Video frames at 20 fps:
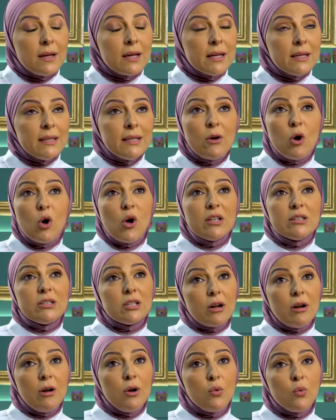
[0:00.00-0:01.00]
عيني
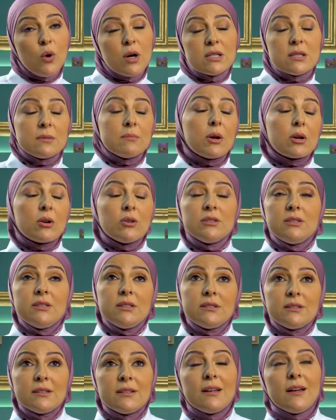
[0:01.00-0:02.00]
خضراء
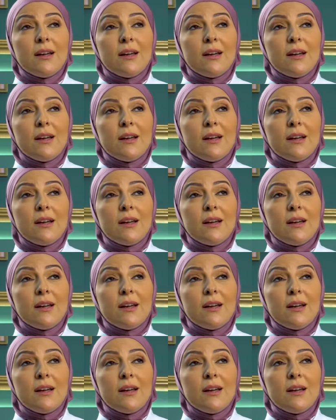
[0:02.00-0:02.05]
واسمراني